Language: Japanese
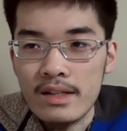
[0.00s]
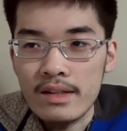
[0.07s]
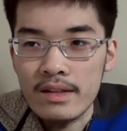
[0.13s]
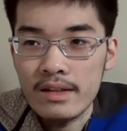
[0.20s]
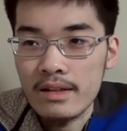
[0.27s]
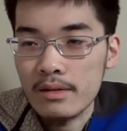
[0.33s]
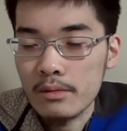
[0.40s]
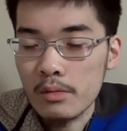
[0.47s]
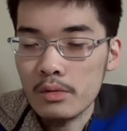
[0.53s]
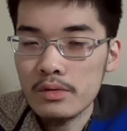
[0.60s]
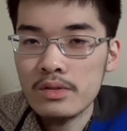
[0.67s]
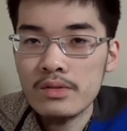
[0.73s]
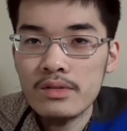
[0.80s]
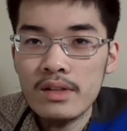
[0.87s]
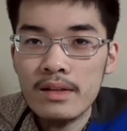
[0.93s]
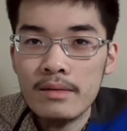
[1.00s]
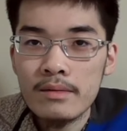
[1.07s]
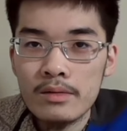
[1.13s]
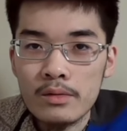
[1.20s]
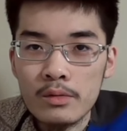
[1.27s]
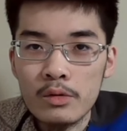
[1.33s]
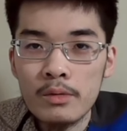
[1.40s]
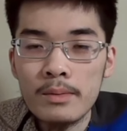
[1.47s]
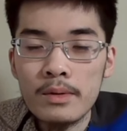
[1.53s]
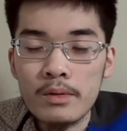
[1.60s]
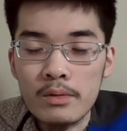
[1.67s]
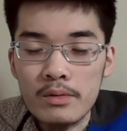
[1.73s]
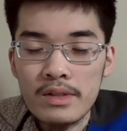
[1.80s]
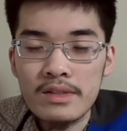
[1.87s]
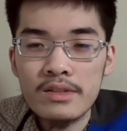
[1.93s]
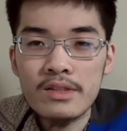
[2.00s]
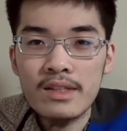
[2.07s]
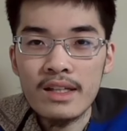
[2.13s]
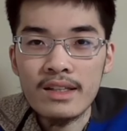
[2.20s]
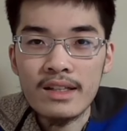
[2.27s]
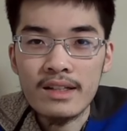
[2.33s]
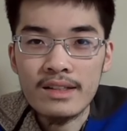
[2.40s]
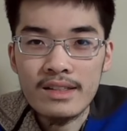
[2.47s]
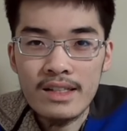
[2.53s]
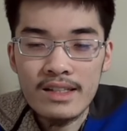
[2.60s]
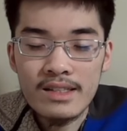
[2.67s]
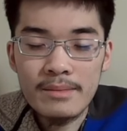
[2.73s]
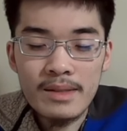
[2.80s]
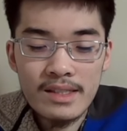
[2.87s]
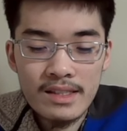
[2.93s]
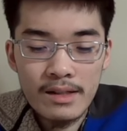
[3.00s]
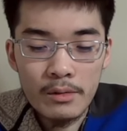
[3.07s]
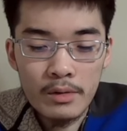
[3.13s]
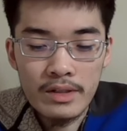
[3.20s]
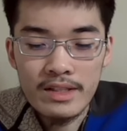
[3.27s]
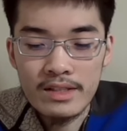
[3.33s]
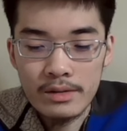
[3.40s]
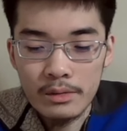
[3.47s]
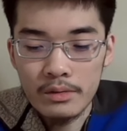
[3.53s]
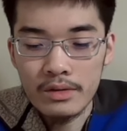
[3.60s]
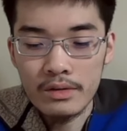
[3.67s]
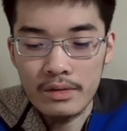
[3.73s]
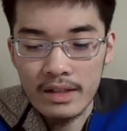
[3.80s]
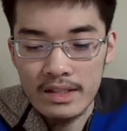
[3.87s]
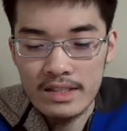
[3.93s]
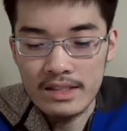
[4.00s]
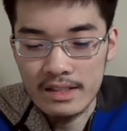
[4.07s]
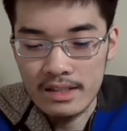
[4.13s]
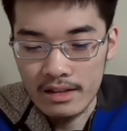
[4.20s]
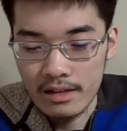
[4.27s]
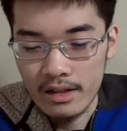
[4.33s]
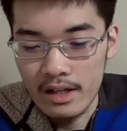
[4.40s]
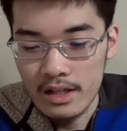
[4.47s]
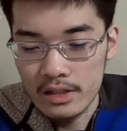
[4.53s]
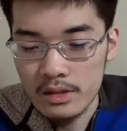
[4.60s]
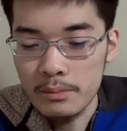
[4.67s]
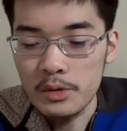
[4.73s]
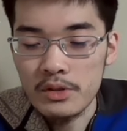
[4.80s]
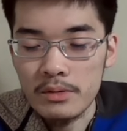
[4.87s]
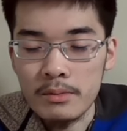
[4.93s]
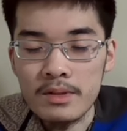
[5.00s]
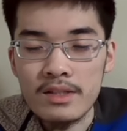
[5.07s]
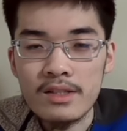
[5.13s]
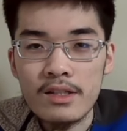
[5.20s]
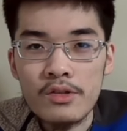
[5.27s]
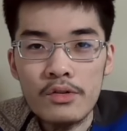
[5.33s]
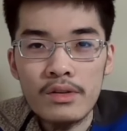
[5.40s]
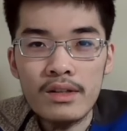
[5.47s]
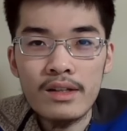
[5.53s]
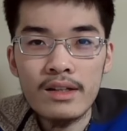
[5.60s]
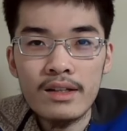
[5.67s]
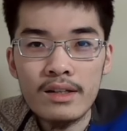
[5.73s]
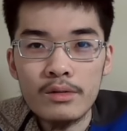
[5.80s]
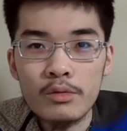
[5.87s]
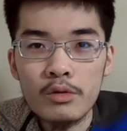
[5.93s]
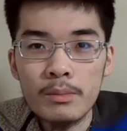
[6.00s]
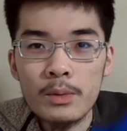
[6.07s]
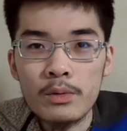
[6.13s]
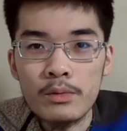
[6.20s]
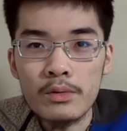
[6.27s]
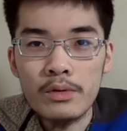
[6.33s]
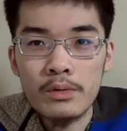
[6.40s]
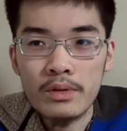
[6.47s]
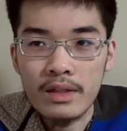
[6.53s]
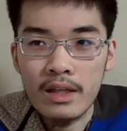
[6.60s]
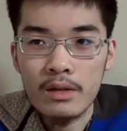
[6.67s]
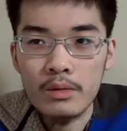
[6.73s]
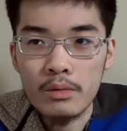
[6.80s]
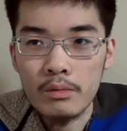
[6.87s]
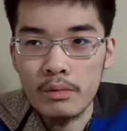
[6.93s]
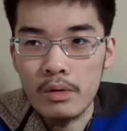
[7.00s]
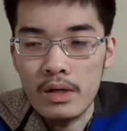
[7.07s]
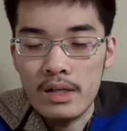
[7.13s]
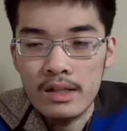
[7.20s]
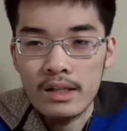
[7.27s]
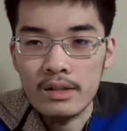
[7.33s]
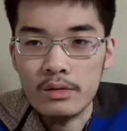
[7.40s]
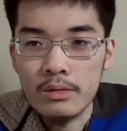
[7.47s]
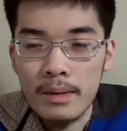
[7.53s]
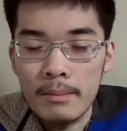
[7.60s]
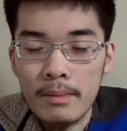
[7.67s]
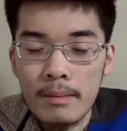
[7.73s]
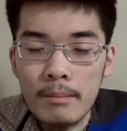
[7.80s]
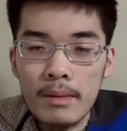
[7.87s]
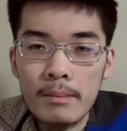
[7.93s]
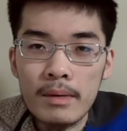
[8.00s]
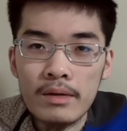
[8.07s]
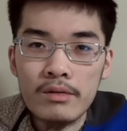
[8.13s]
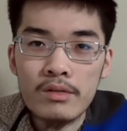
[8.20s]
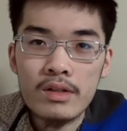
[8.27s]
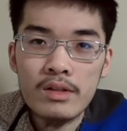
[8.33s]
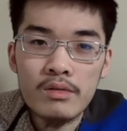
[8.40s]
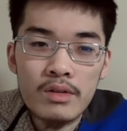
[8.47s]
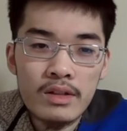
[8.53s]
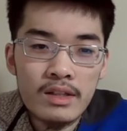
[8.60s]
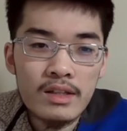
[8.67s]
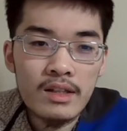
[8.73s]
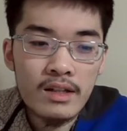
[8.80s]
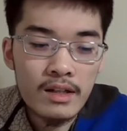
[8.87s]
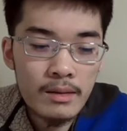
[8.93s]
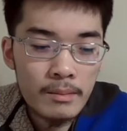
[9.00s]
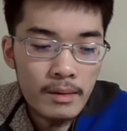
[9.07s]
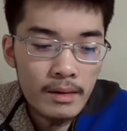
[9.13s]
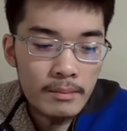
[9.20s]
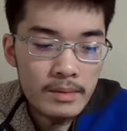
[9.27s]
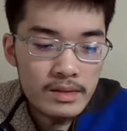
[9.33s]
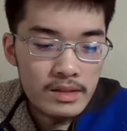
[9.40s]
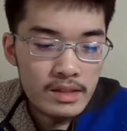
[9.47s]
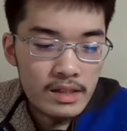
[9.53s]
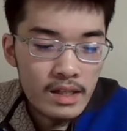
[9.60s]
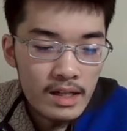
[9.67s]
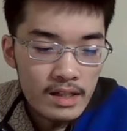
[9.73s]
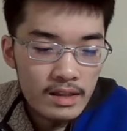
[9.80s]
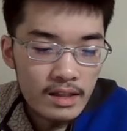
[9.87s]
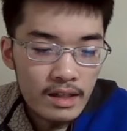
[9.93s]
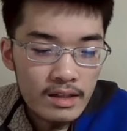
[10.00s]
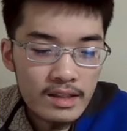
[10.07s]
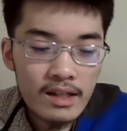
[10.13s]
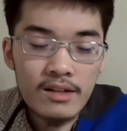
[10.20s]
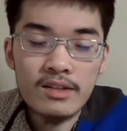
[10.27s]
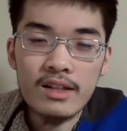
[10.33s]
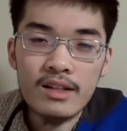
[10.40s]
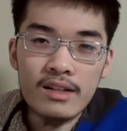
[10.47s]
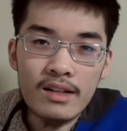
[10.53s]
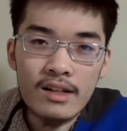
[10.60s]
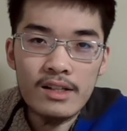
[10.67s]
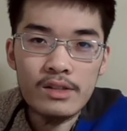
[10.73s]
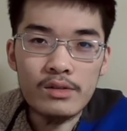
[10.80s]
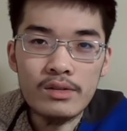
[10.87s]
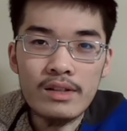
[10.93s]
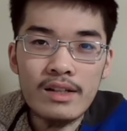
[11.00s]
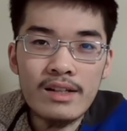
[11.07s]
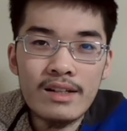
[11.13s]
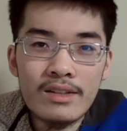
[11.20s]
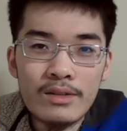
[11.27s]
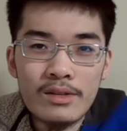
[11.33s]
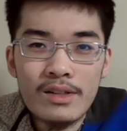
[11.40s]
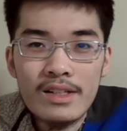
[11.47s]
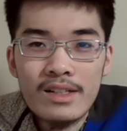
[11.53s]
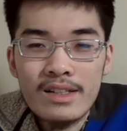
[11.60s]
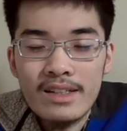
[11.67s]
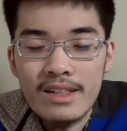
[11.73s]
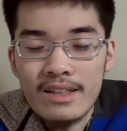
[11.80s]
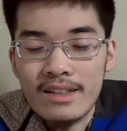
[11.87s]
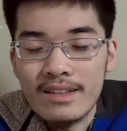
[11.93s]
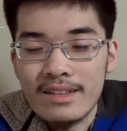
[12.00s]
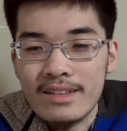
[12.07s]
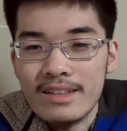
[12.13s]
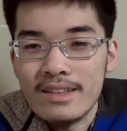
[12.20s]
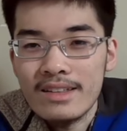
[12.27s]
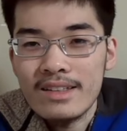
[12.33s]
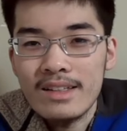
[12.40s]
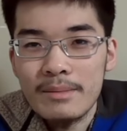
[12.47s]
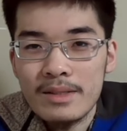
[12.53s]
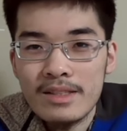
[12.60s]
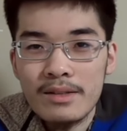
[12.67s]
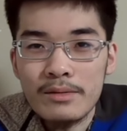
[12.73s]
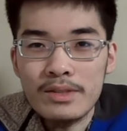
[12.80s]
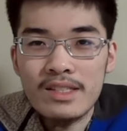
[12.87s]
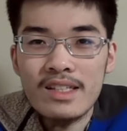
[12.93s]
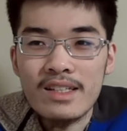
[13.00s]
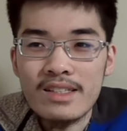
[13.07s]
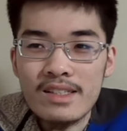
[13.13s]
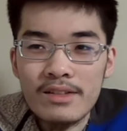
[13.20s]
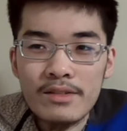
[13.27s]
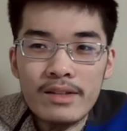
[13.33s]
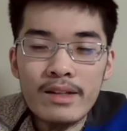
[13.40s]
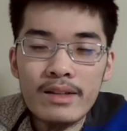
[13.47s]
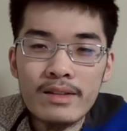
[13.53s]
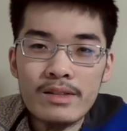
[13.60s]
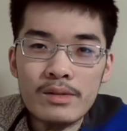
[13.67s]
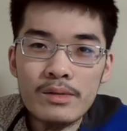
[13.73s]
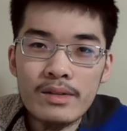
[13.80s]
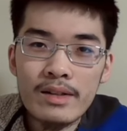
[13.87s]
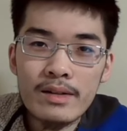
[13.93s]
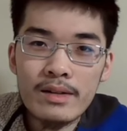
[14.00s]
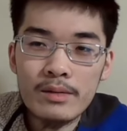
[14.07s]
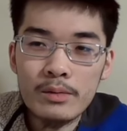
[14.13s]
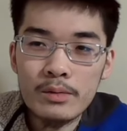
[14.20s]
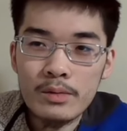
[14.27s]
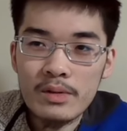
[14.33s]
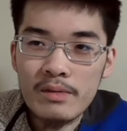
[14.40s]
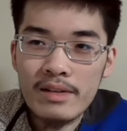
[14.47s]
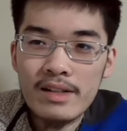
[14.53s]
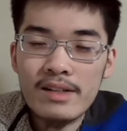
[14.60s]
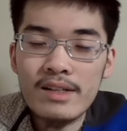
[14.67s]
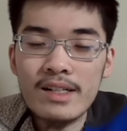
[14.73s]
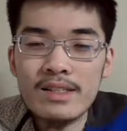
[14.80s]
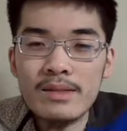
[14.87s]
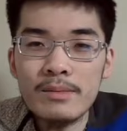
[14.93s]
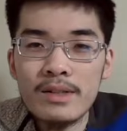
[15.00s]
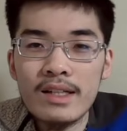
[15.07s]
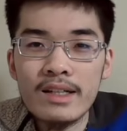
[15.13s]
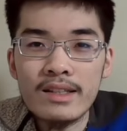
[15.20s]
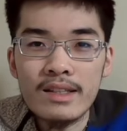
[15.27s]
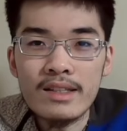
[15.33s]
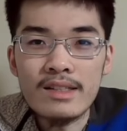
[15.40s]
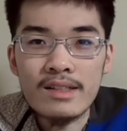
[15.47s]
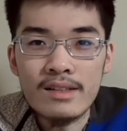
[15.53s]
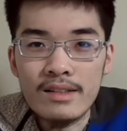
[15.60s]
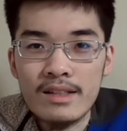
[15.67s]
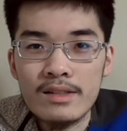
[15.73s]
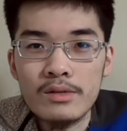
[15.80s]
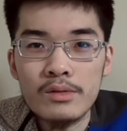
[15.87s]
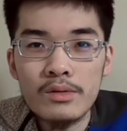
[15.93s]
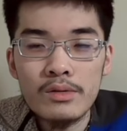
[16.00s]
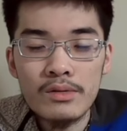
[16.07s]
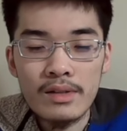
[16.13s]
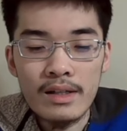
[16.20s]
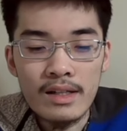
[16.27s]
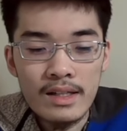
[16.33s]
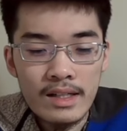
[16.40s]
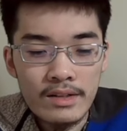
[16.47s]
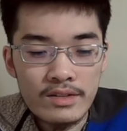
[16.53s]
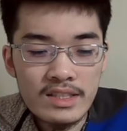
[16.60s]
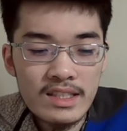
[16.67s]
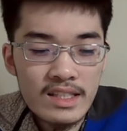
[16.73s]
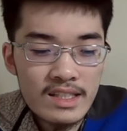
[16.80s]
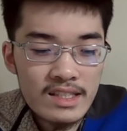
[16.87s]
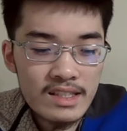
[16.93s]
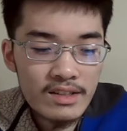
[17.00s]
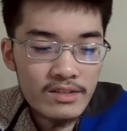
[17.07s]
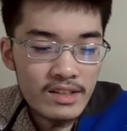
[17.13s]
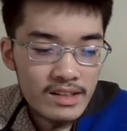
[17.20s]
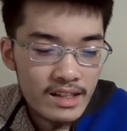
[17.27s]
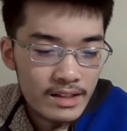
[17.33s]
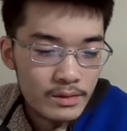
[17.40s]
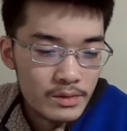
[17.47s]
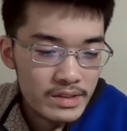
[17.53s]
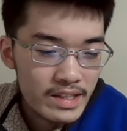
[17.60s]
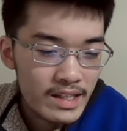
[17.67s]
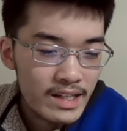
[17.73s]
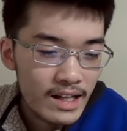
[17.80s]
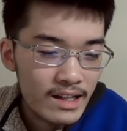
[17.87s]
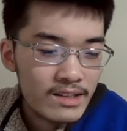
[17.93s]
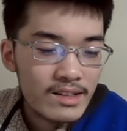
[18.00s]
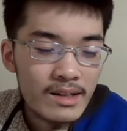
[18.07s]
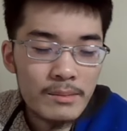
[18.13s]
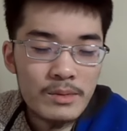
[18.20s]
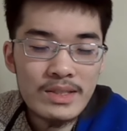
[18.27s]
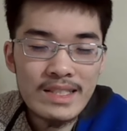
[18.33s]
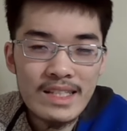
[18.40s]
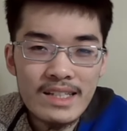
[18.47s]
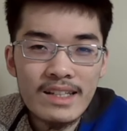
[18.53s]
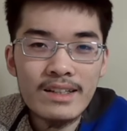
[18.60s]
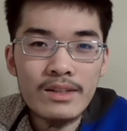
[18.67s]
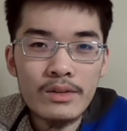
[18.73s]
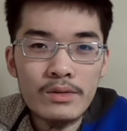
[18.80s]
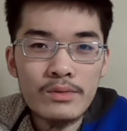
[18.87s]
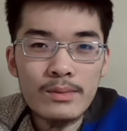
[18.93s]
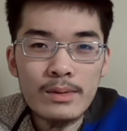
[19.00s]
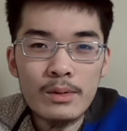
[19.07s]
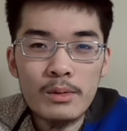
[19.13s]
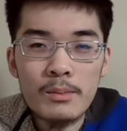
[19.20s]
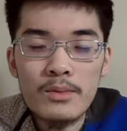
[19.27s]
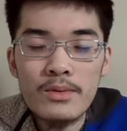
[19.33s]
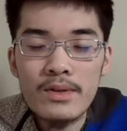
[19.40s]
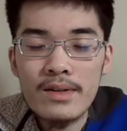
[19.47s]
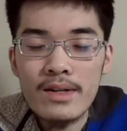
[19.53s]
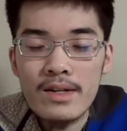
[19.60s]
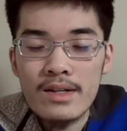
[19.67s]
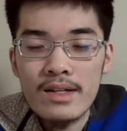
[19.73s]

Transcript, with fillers: えー、ここ数年、その媚びを売り続けた結末がこれですよっていう話ですから、そもそもですね、そんな、あの、媚びを売るような言動を、あの、バンバンバンバン繰り広げていなければ、別になんか100から、そんな、あの、えー、飯山さんを支援してくれなんて、そんな、あの、こと言われるはずもなかったですからね、そういうような、支援してくれる可能性があるかもしれないっていうふうに思わ、